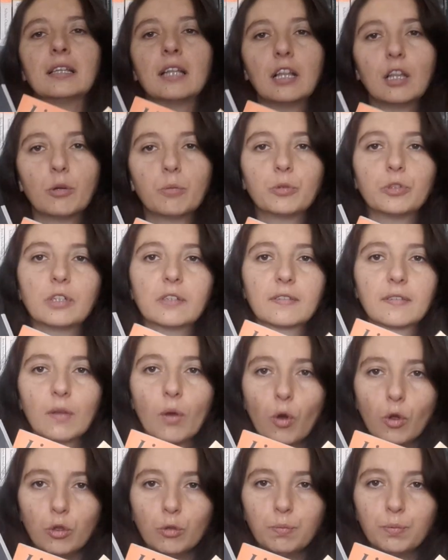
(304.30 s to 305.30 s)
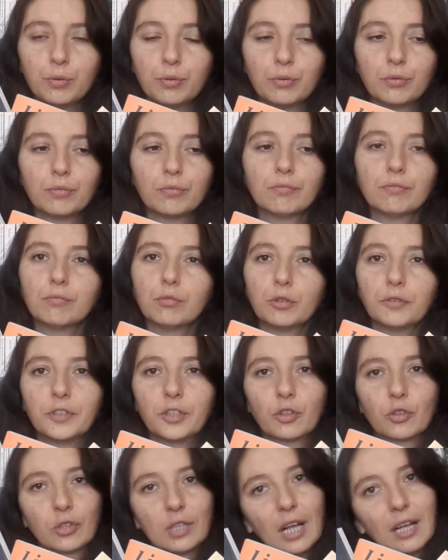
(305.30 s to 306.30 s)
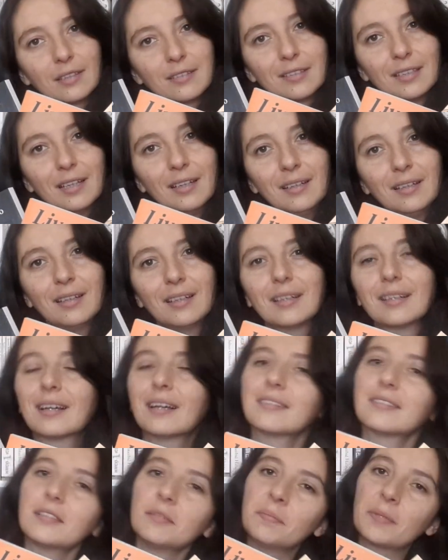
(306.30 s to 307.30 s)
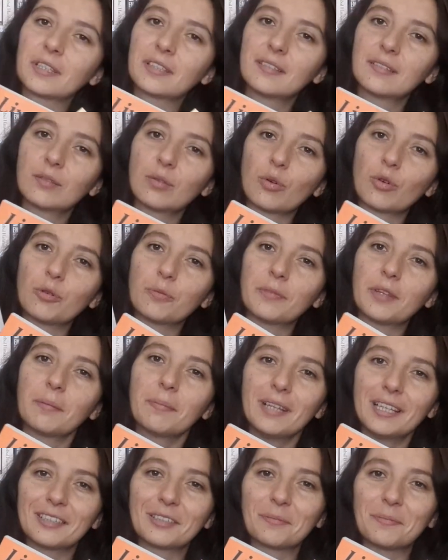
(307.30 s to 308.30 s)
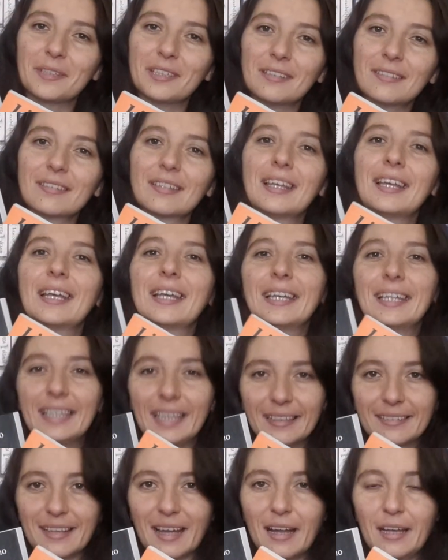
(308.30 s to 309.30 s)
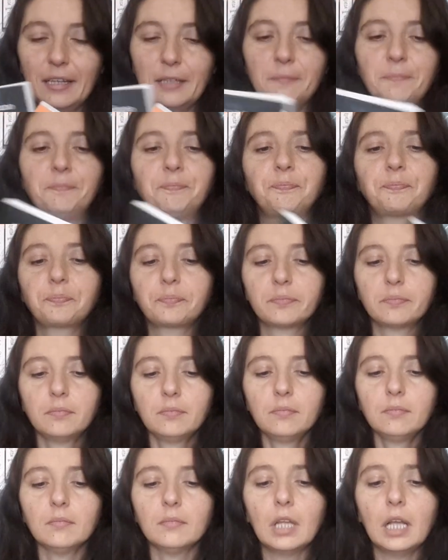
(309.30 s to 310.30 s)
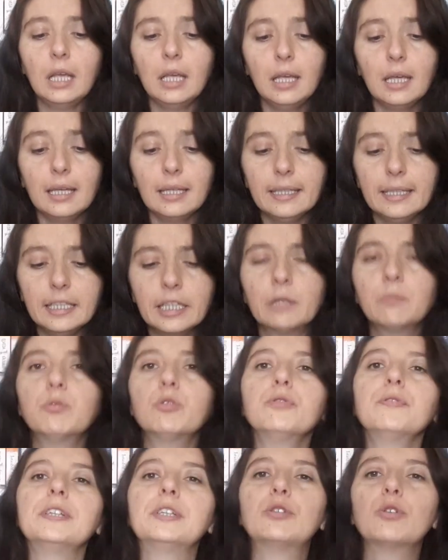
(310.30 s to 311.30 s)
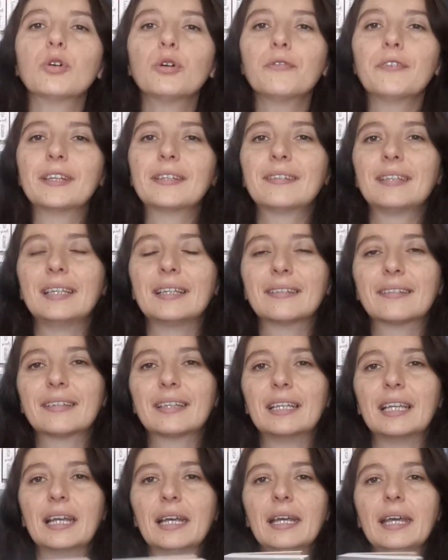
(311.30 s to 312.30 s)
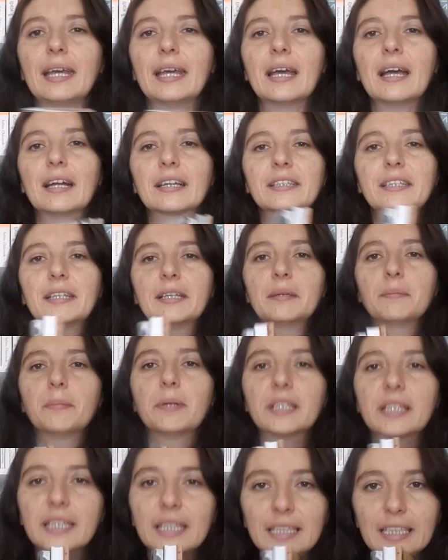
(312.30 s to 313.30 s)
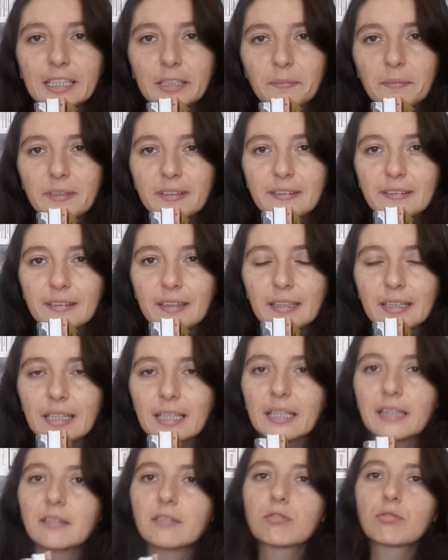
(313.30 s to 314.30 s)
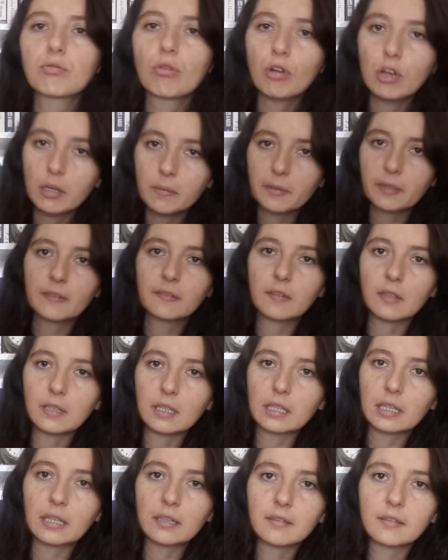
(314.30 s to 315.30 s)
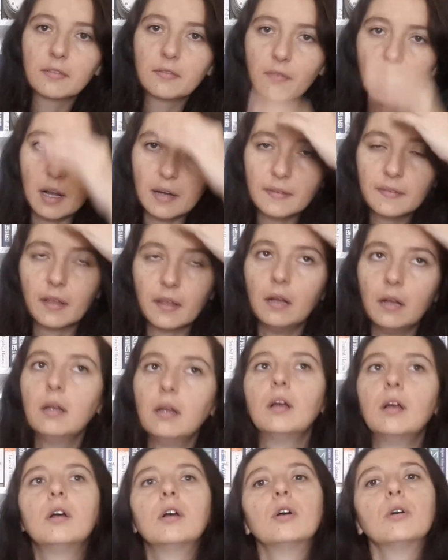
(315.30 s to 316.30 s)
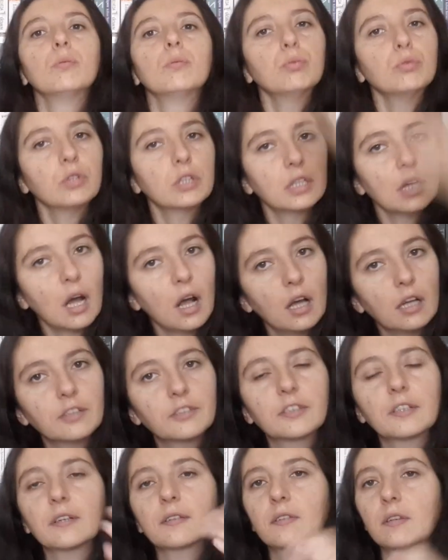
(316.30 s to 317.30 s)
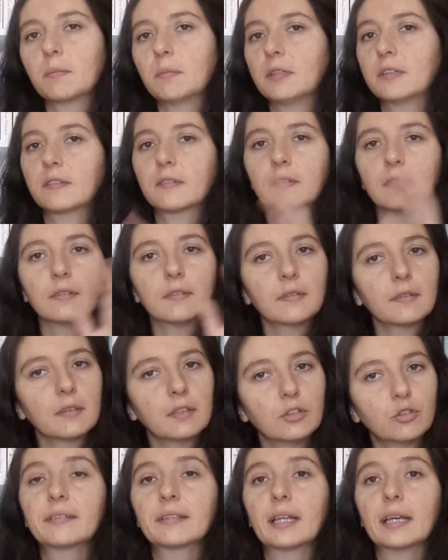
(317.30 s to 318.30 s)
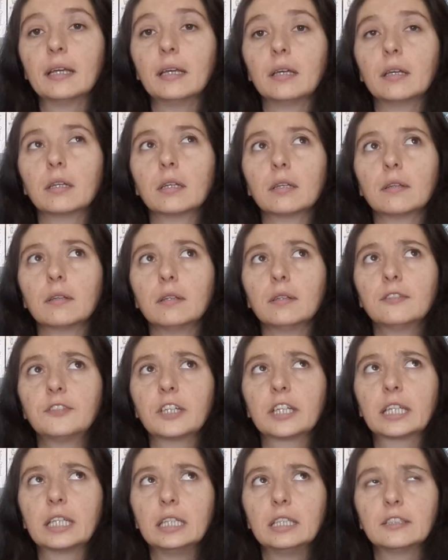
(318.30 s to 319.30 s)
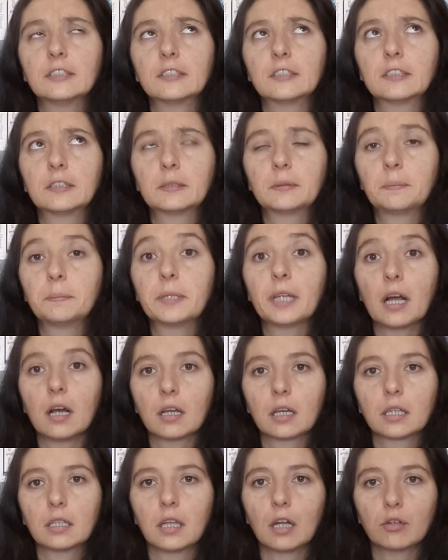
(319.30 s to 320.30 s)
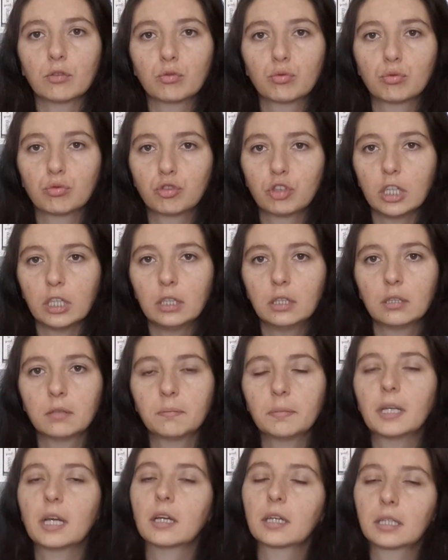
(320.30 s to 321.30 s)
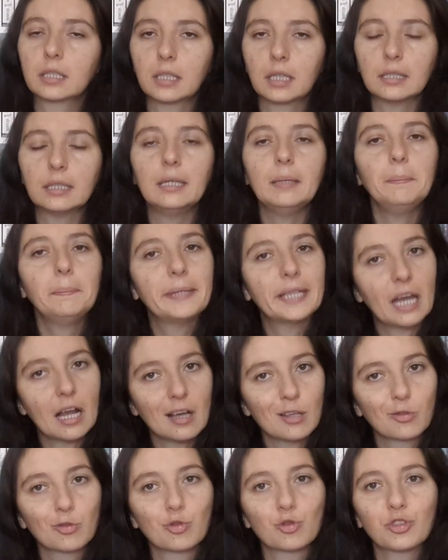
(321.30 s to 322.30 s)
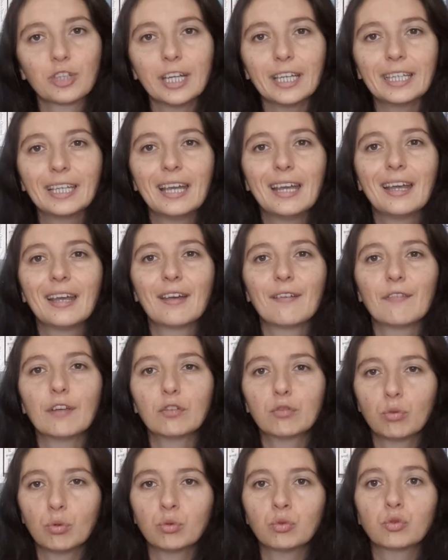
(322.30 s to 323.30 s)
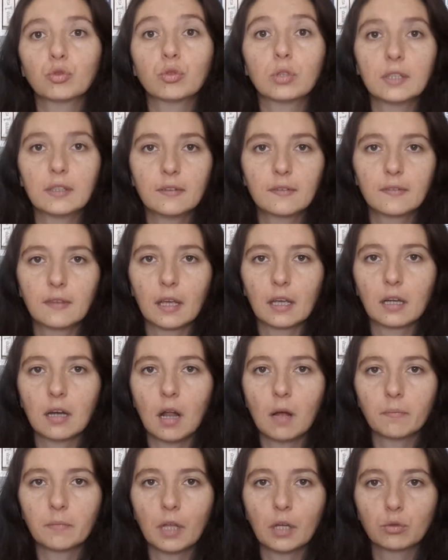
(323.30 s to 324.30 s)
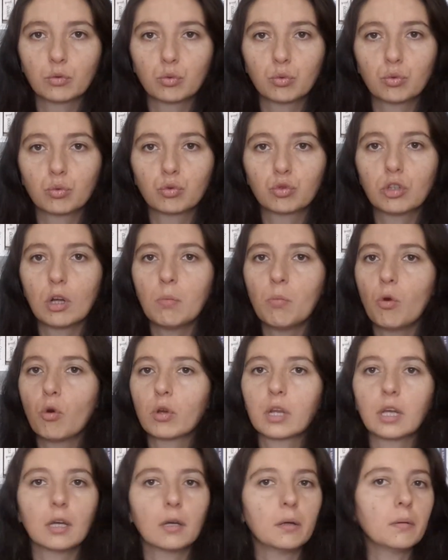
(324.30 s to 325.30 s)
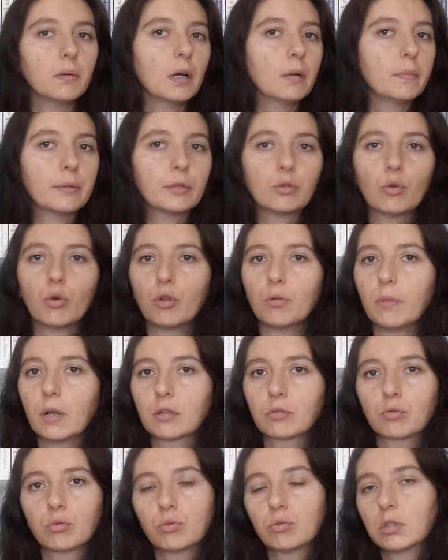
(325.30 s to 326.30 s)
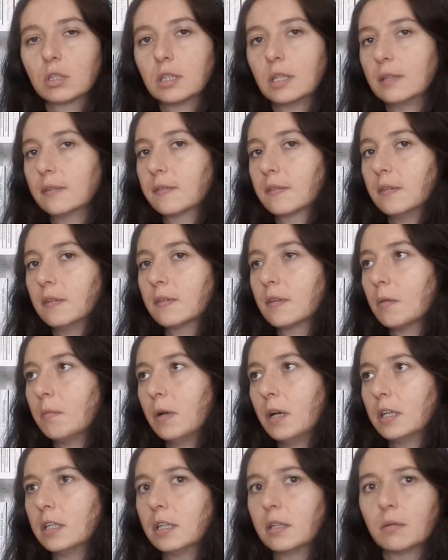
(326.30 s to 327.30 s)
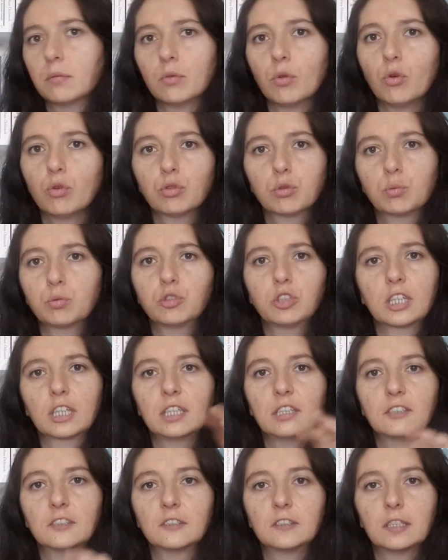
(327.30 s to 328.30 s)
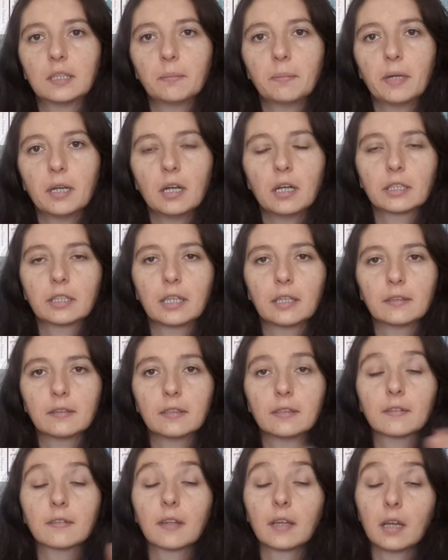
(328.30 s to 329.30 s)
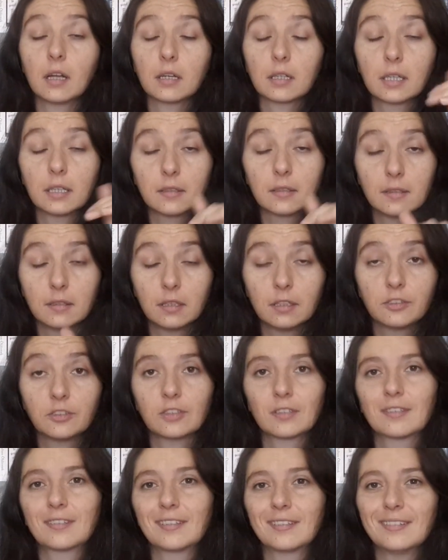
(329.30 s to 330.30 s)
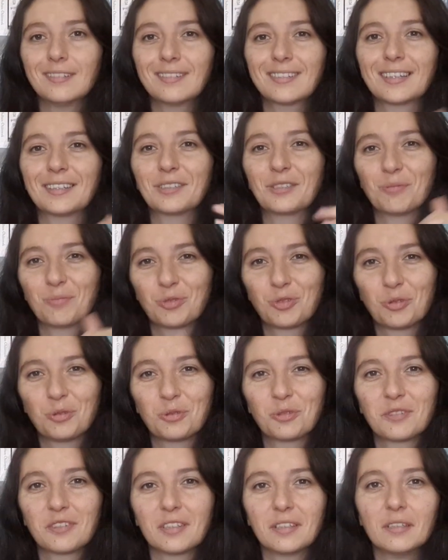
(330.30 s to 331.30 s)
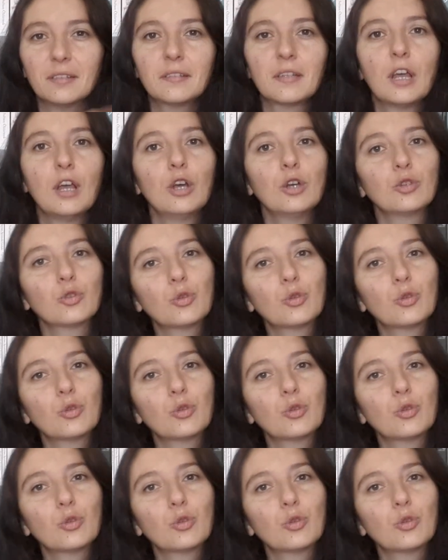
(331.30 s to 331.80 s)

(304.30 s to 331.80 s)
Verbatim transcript: kanal abonesi olup bu videonun altına katılmak istiyorum diye belirtmeniz yeterli. Yine bu video vesilesiyle eğer ki bana iletmek istedikleriniz, söylemek istedikleriniz varsa bunları ayrıca yazabilirsiniz. Bir de çekiliş bir ay kadar sürecek. Bir ay kadar değil bir ay sürecek. Ve sonucunu Instagram'dan duyuracağım. Oraya abone olmak zorunda değilsiniz ama hani ne oldu bu çekiliş diye merak ettiğiniz eğer katılacaksanız, katılmış olursanız